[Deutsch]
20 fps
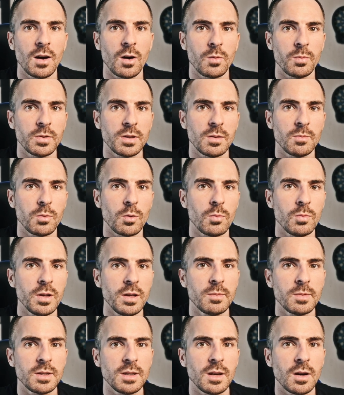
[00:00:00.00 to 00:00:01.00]
auch mit den
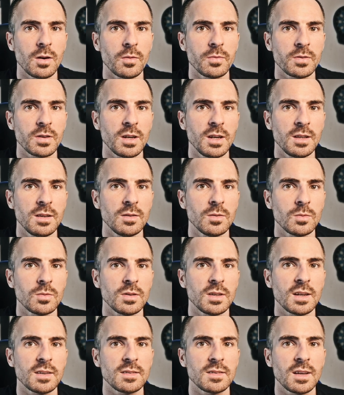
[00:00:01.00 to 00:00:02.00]
Problemen, die auftreten
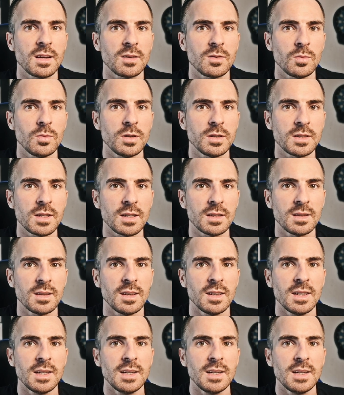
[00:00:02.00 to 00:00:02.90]
und das natürlich dann